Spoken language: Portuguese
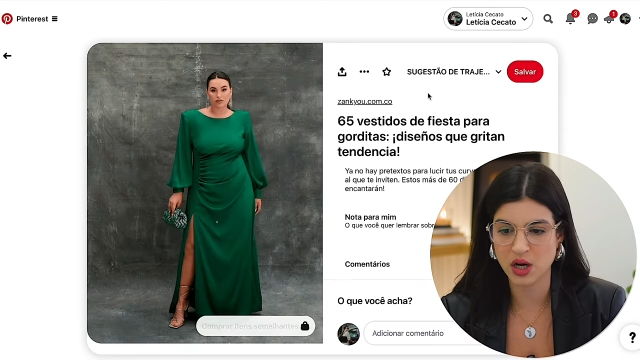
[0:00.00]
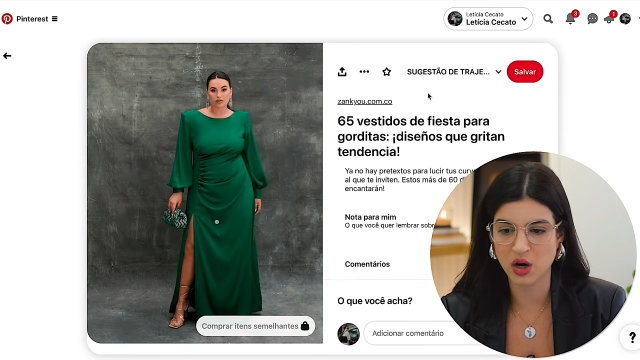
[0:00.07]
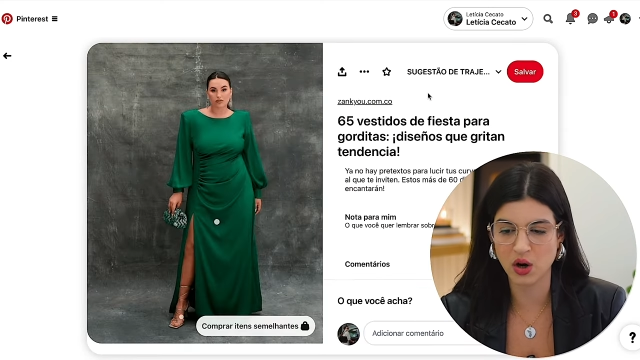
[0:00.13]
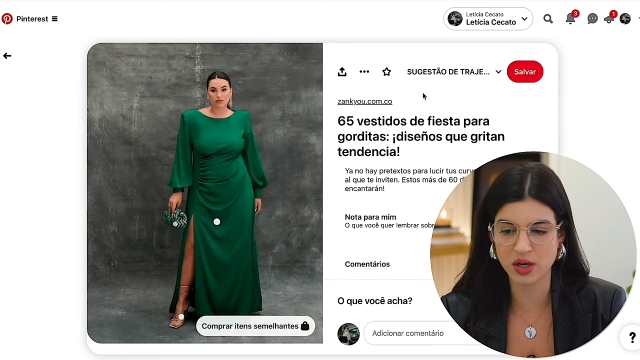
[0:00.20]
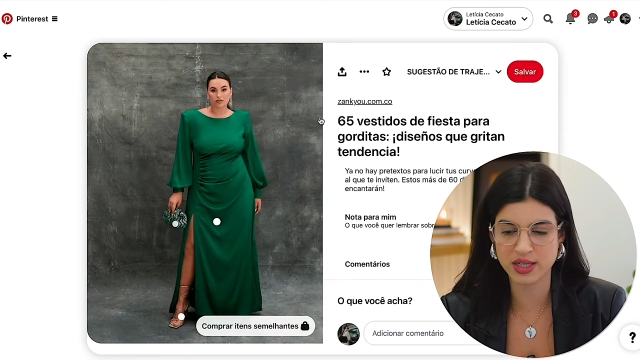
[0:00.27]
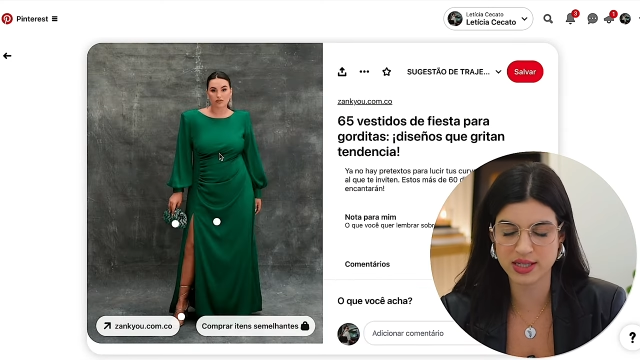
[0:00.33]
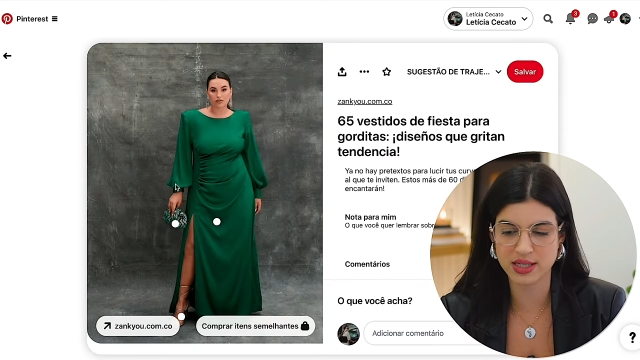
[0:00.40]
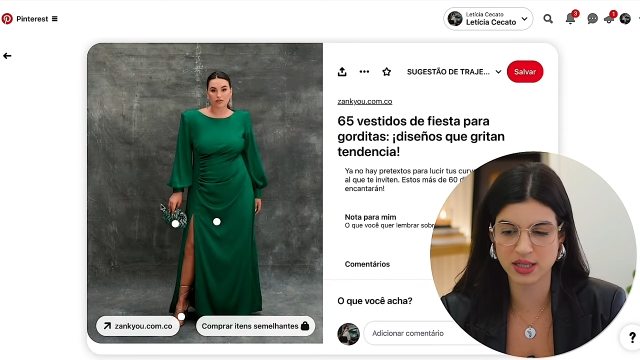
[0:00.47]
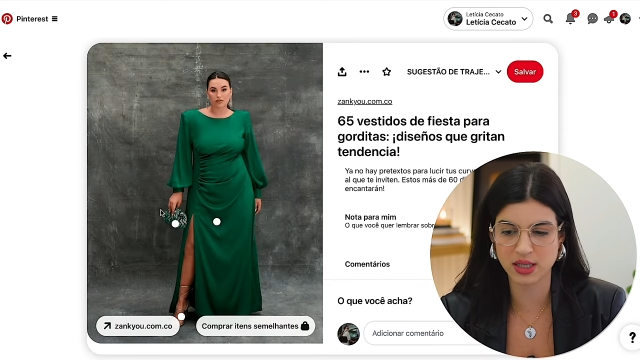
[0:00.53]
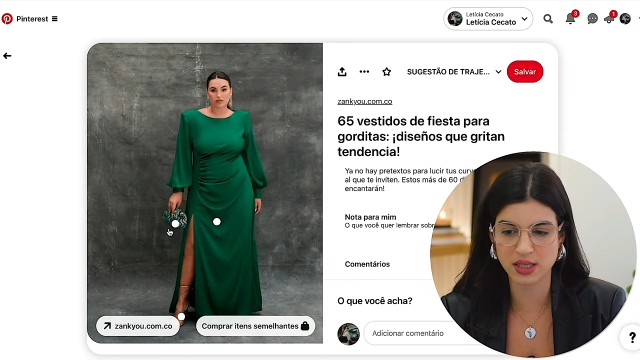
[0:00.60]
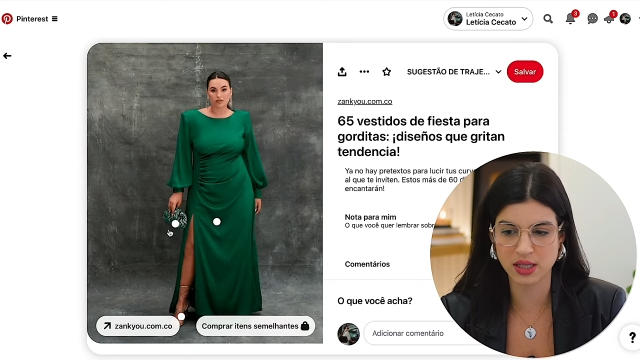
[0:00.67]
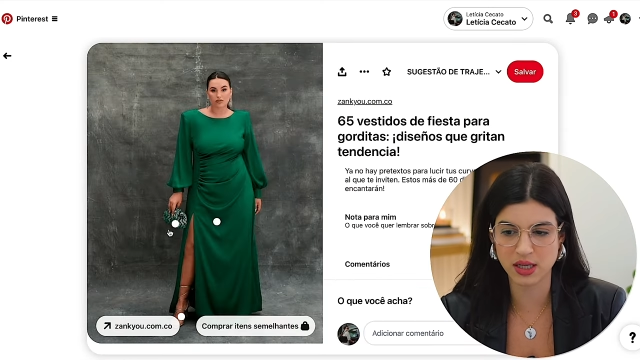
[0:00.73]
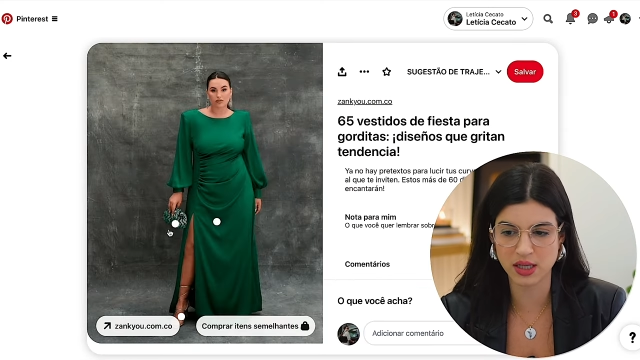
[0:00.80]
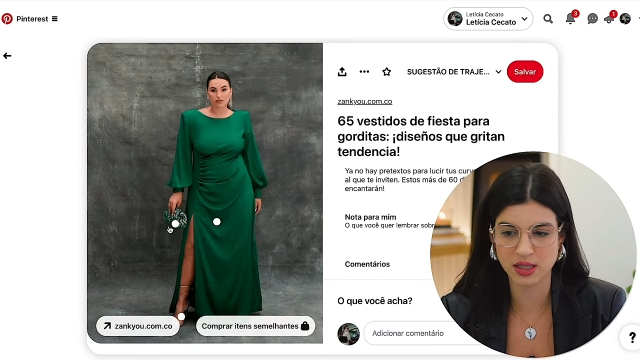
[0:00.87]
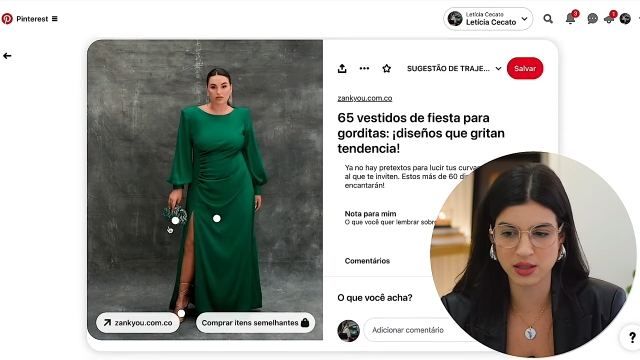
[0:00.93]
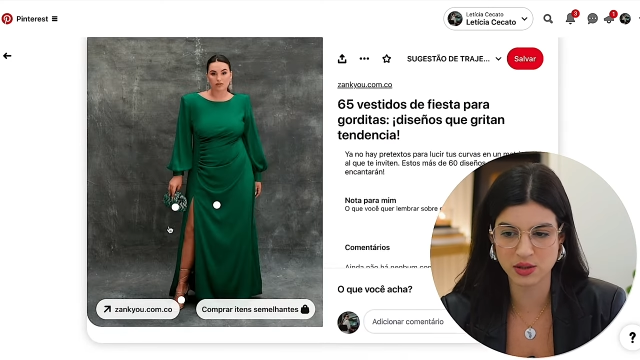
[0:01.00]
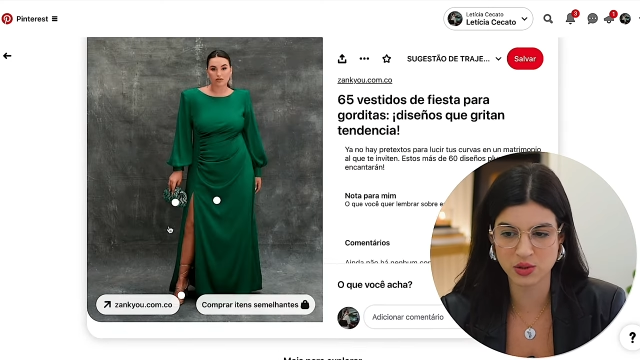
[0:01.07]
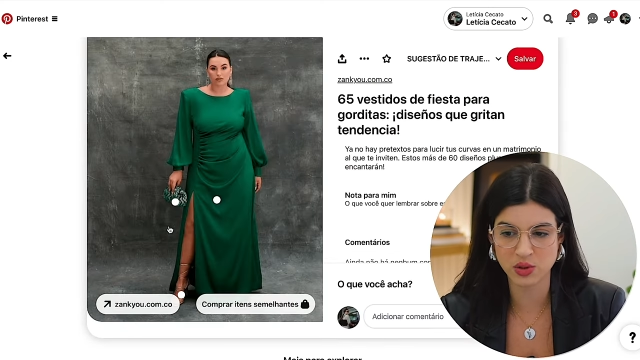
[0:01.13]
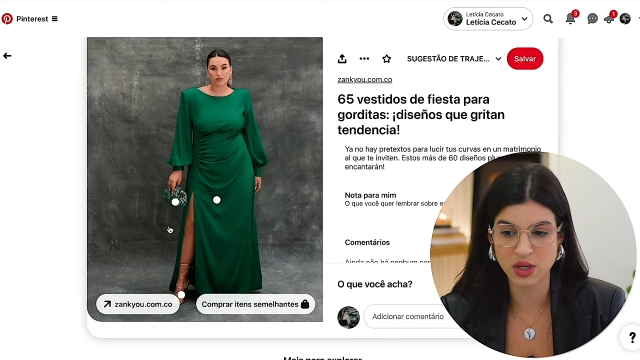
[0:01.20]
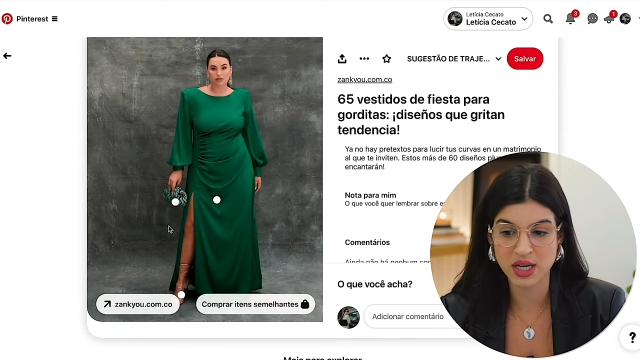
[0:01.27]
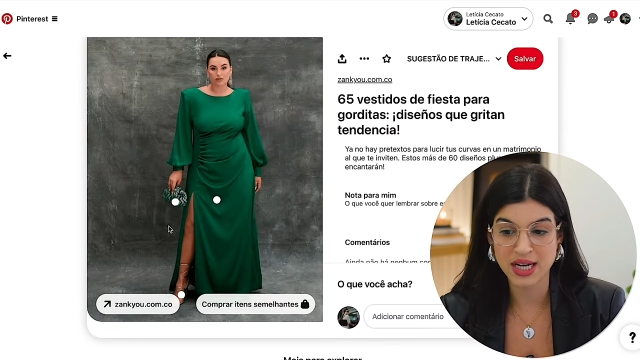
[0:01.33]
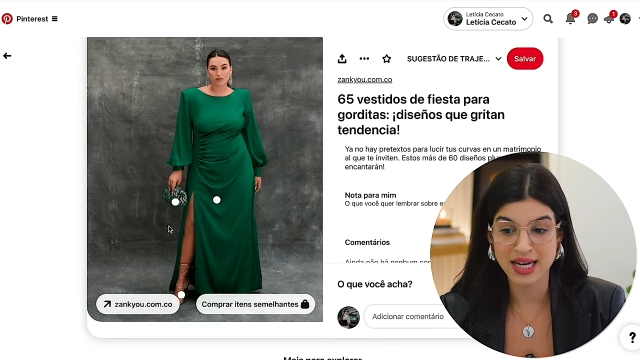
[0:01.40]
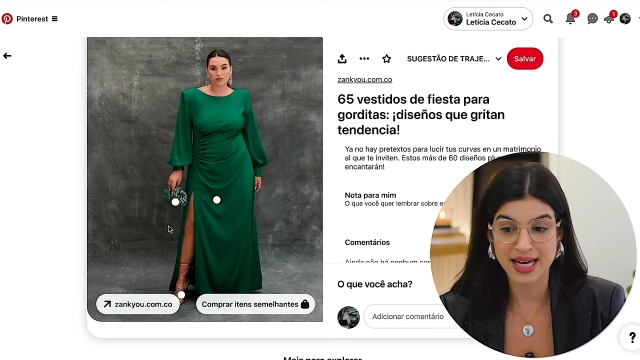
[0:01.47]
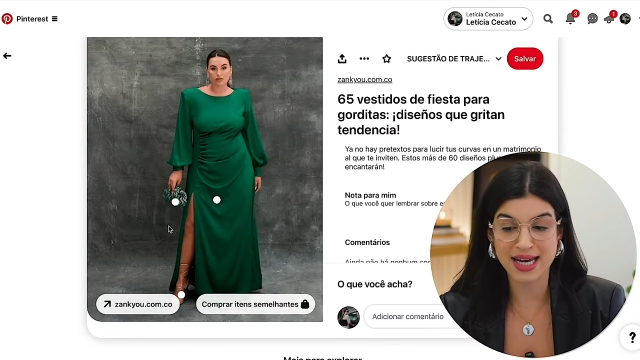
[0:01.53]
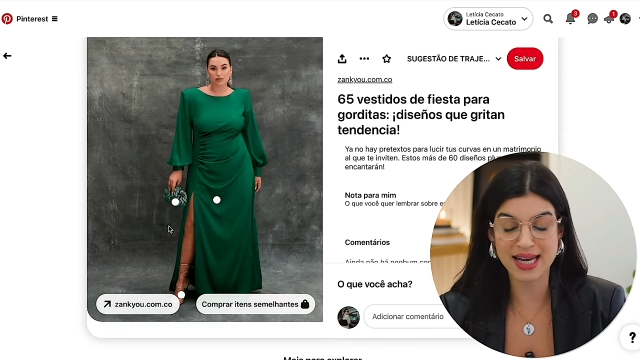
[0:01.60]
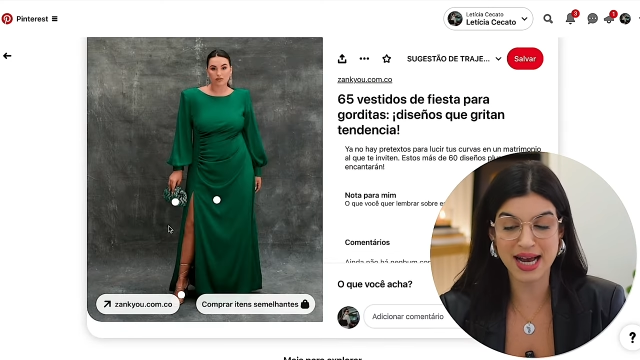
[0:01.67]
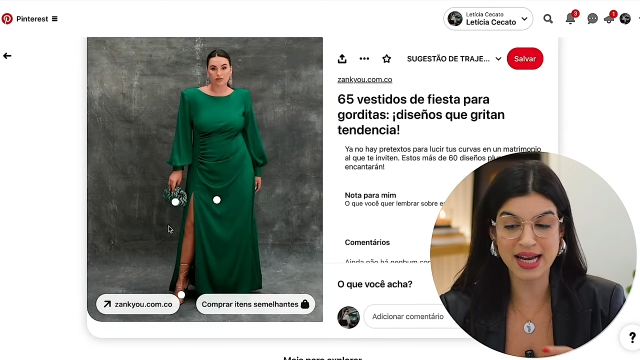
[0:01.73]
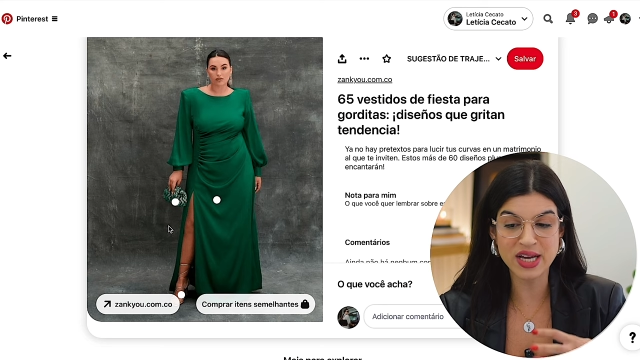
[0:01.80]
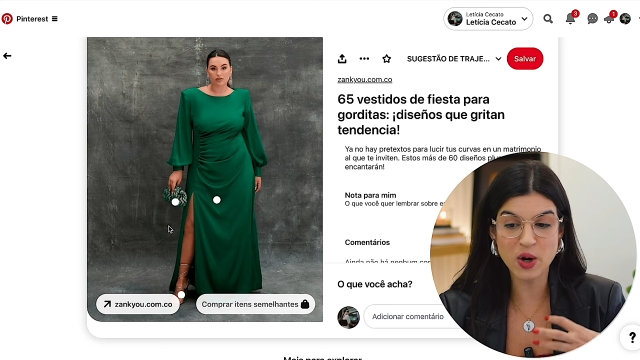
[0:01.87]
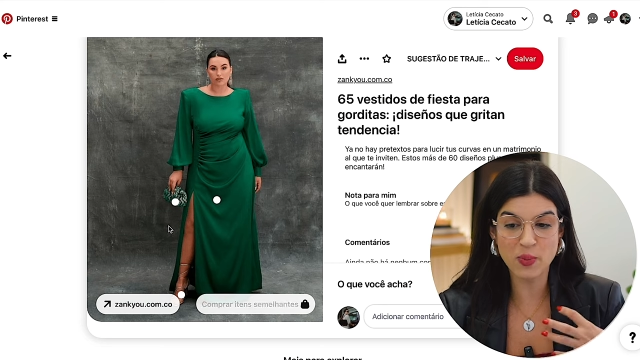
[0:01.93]
Olha esse aqui que lindo. E
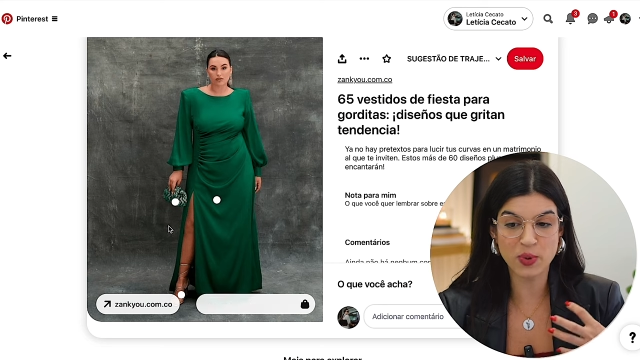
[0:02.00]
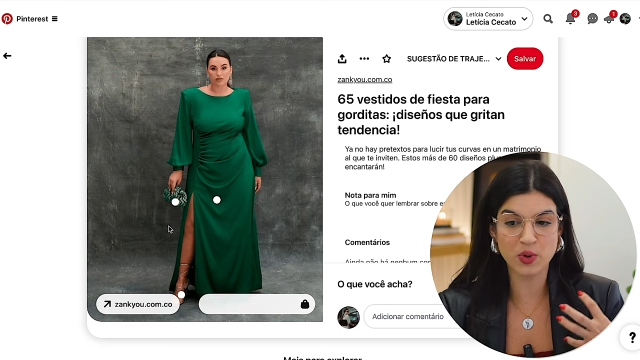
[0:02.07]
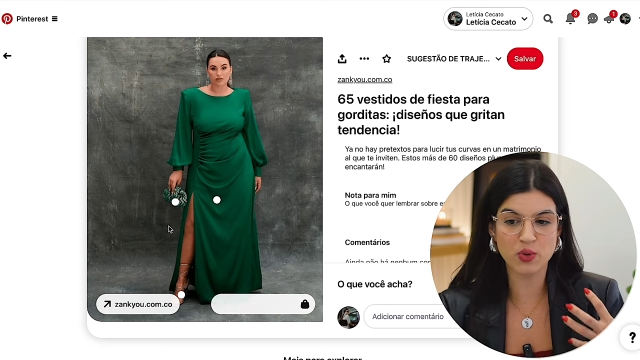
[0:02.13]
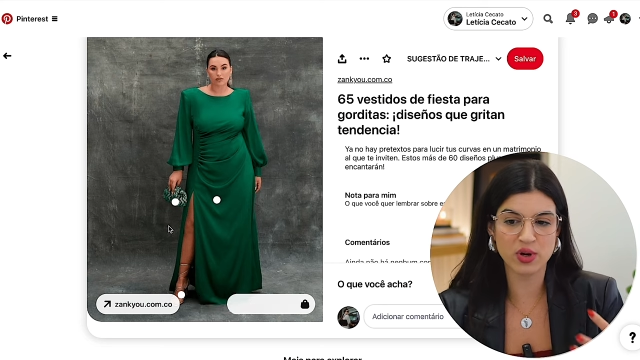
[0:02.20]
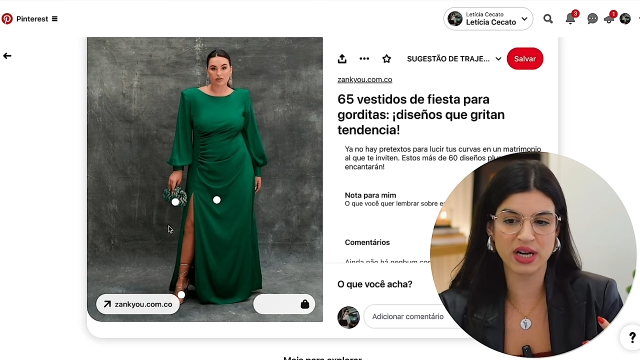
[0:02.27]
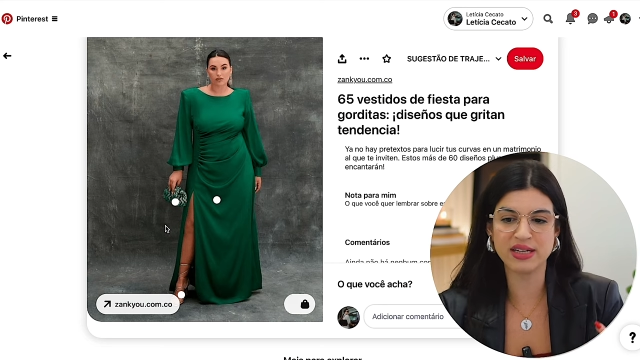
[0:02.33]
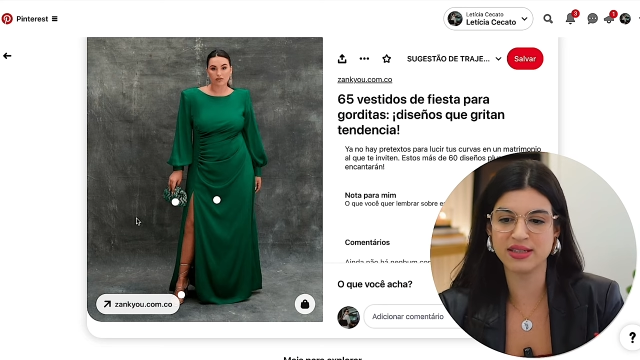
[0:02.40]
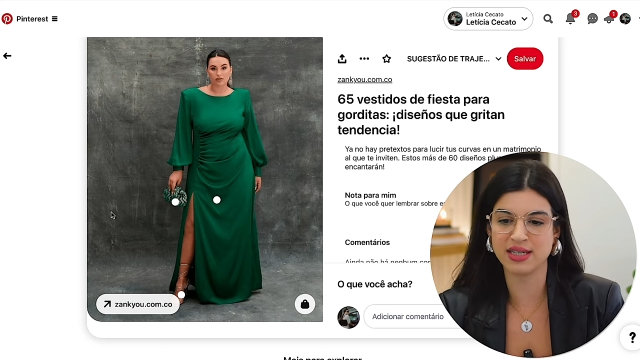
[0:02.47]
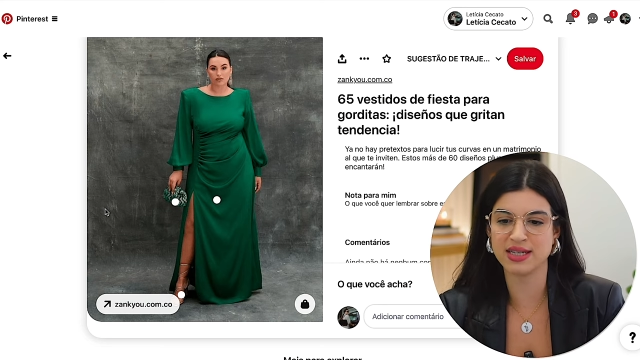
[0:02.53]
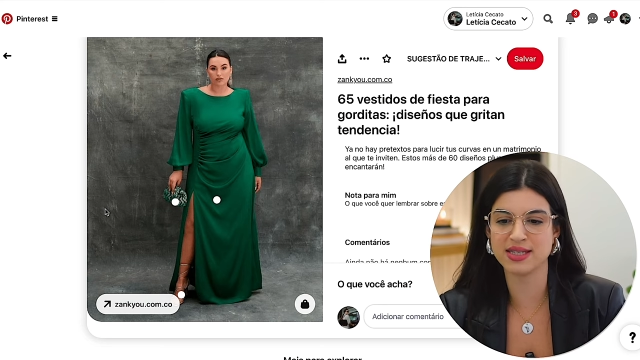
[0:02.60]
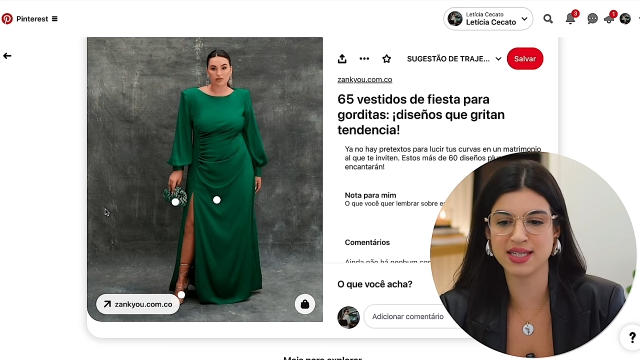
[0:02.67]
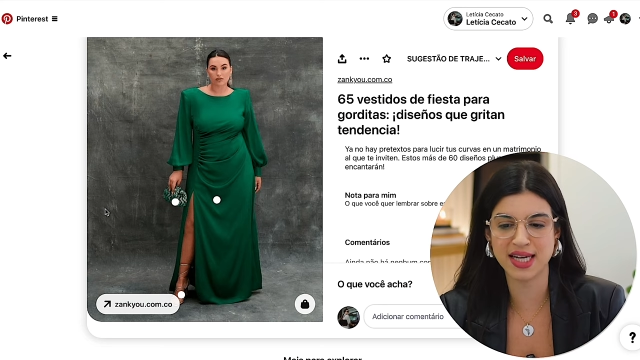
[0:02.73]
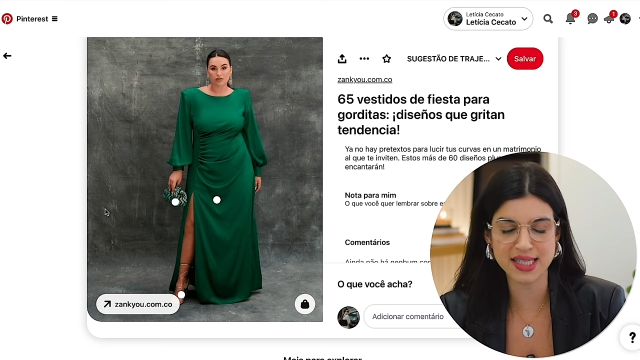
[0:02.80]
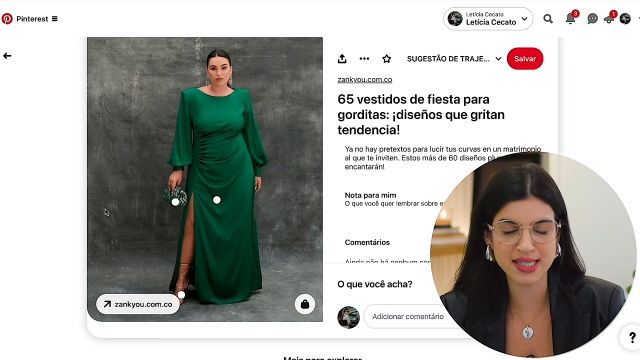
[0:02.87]
aí eu procurei trazer